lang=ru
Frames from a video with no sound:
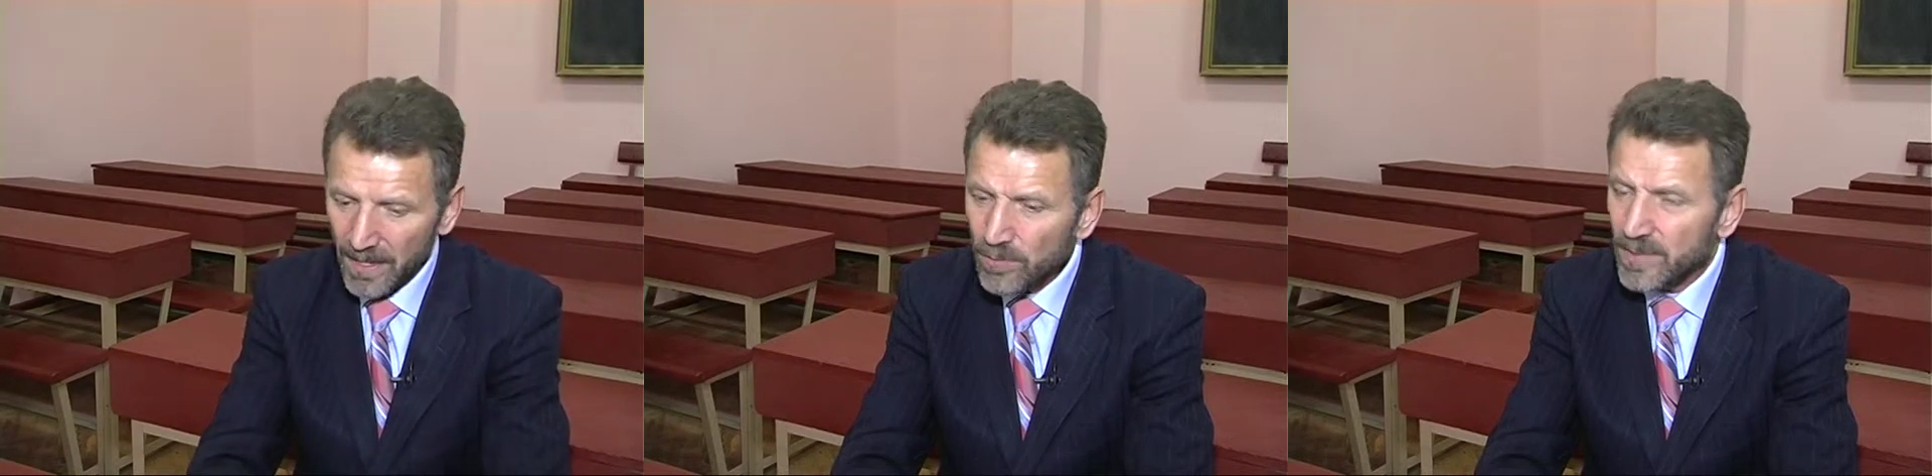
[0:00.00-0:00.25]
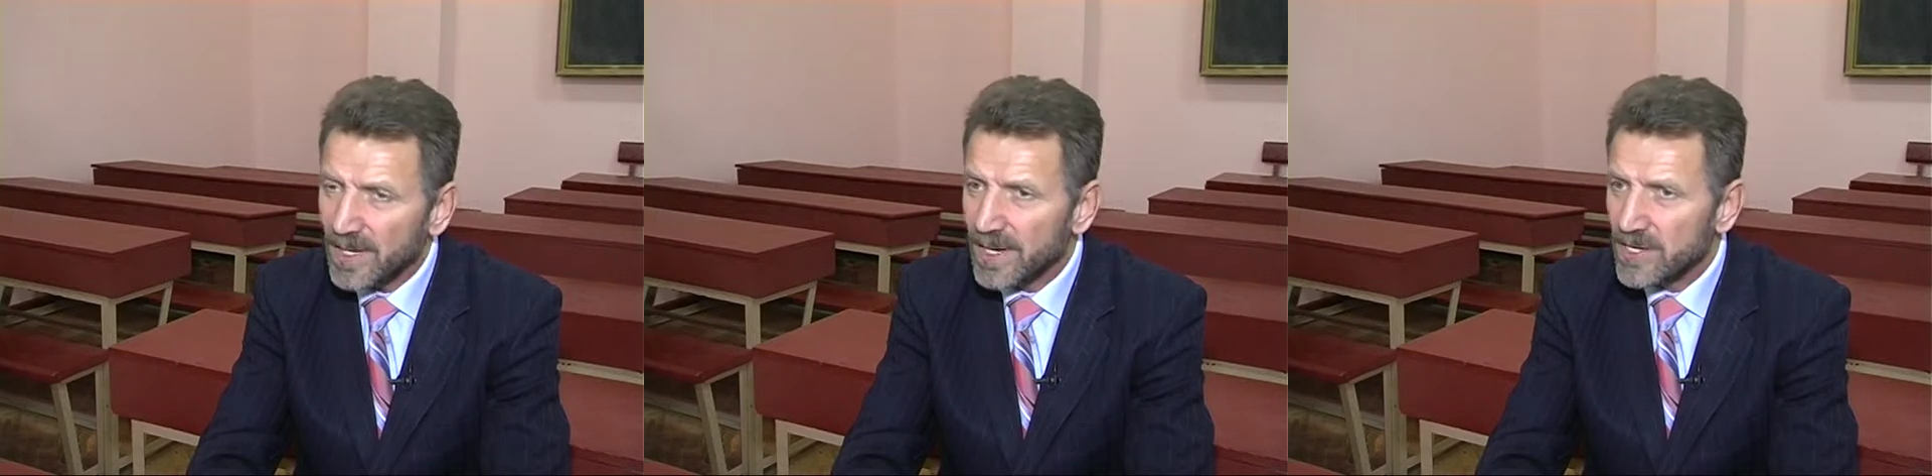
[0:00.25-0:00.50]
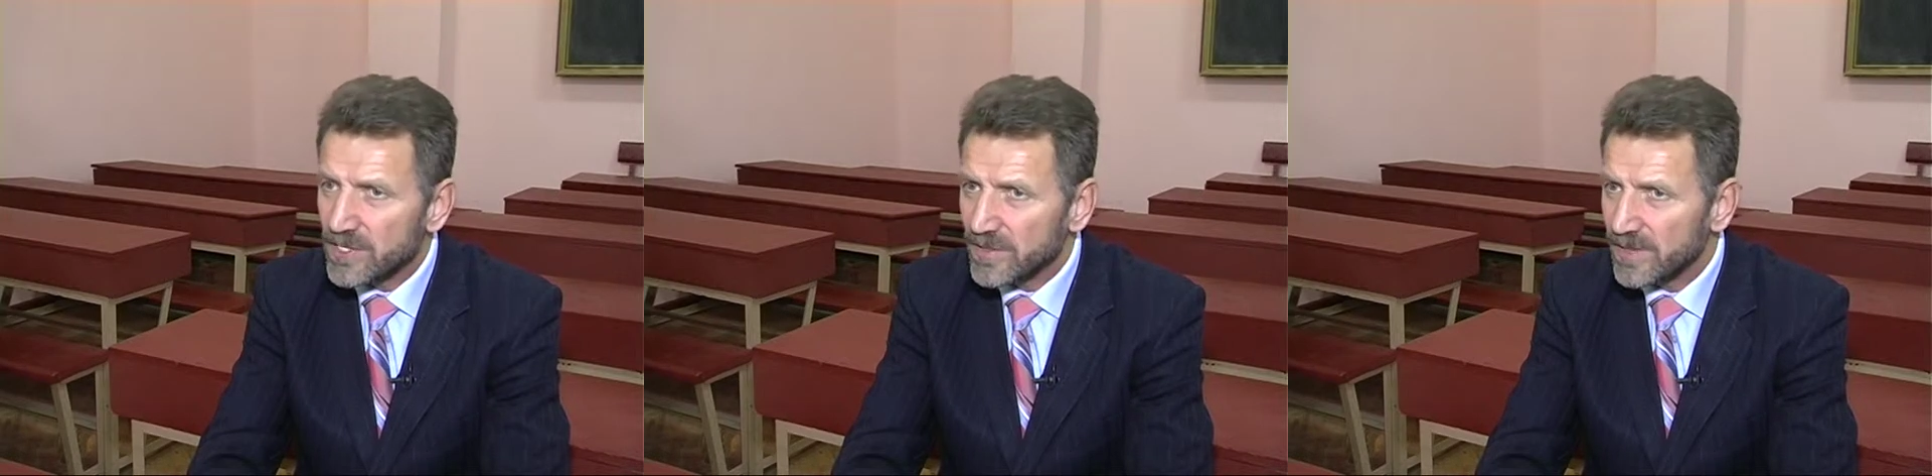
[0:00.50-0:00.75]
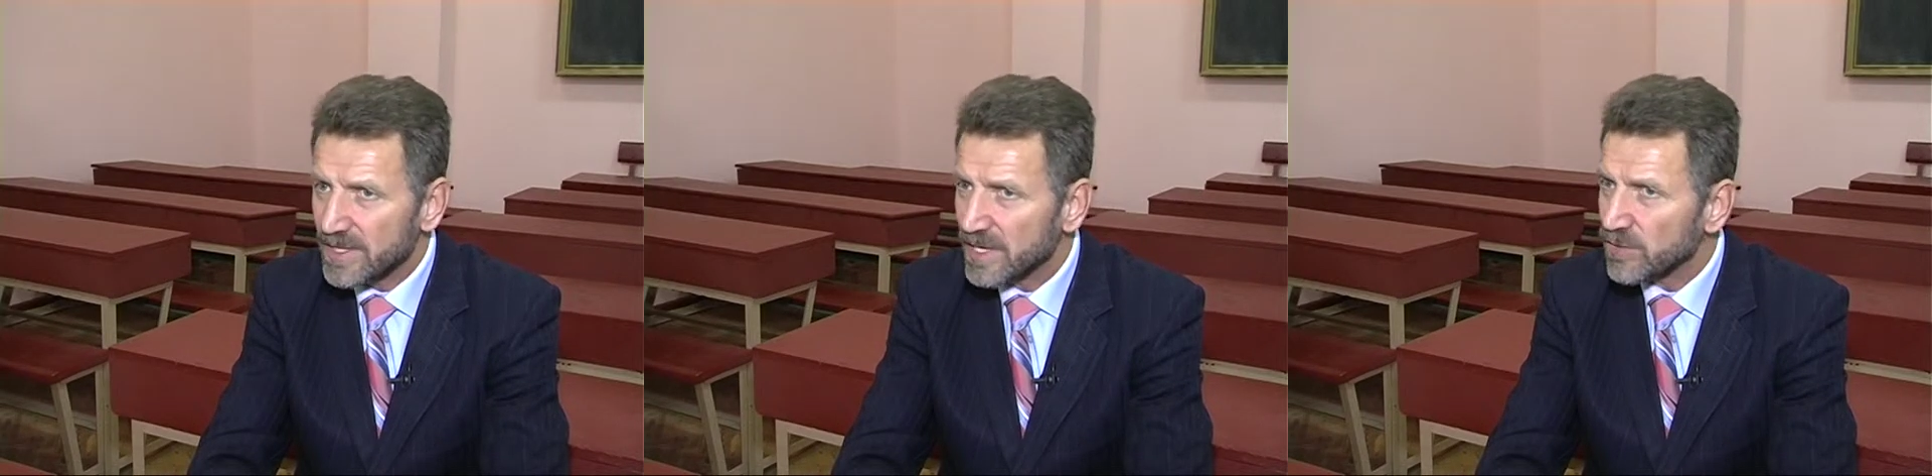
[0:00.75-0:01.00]
Огромное
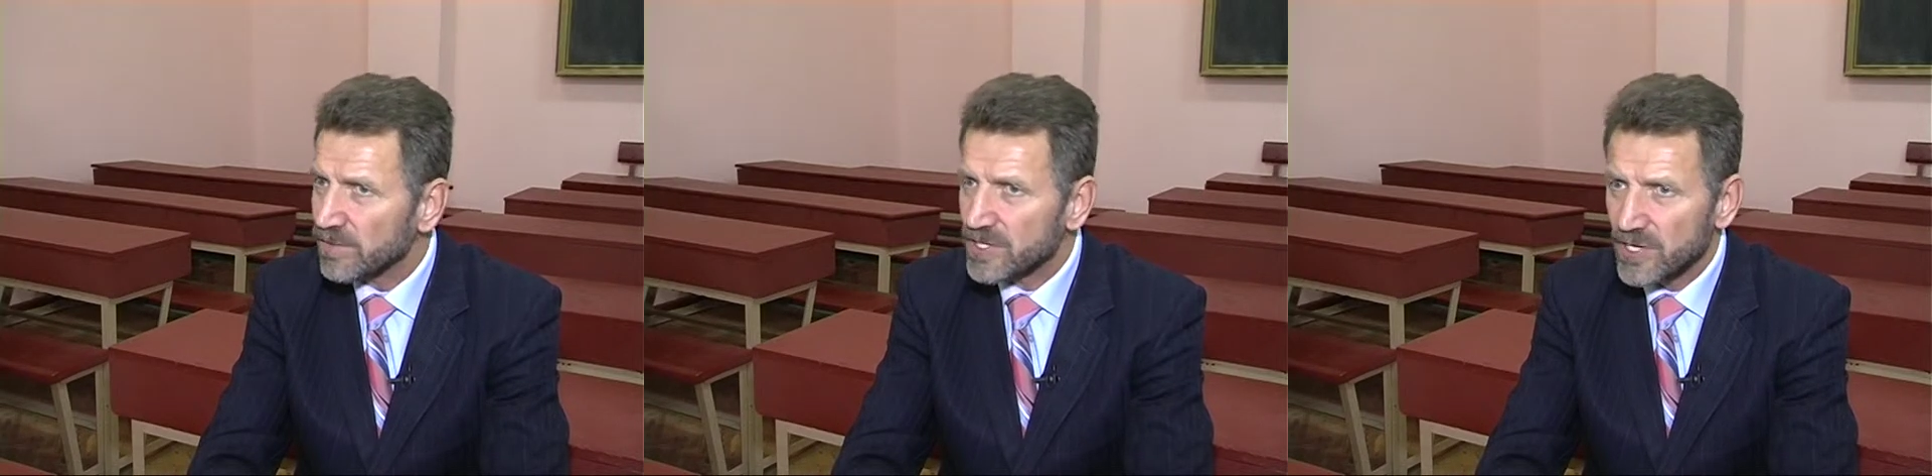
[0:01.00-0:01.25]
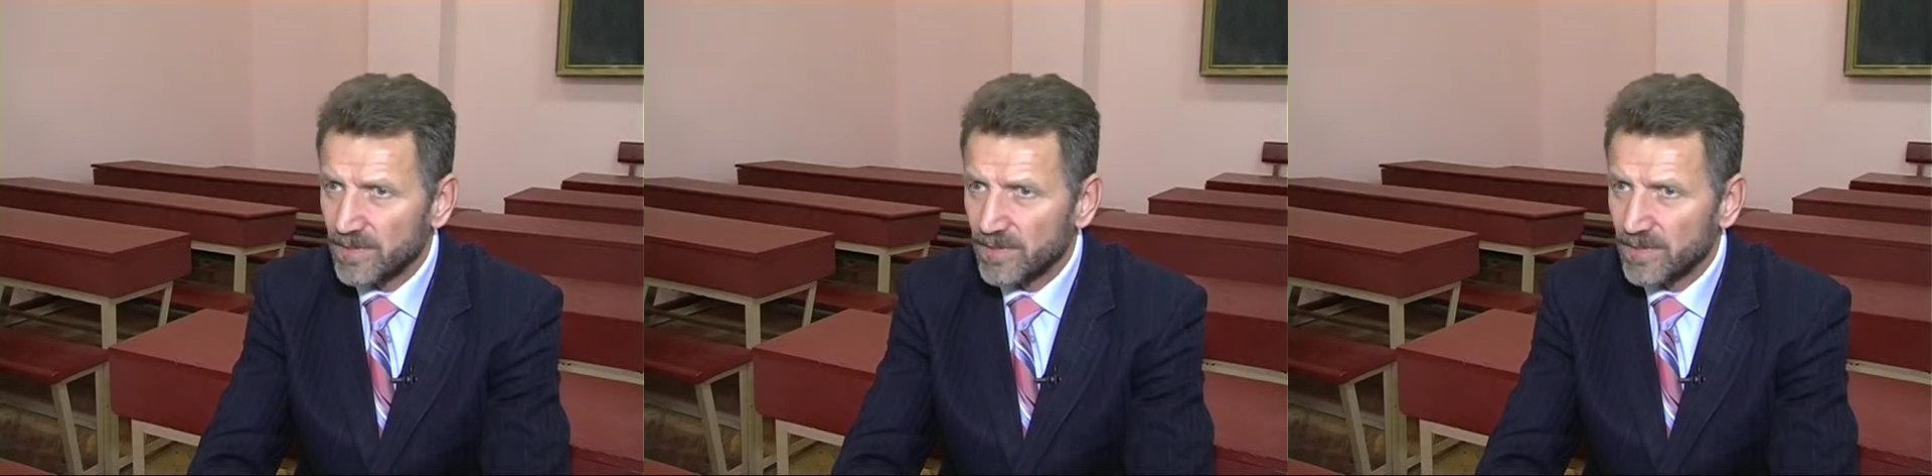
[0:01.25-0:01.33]
количество следов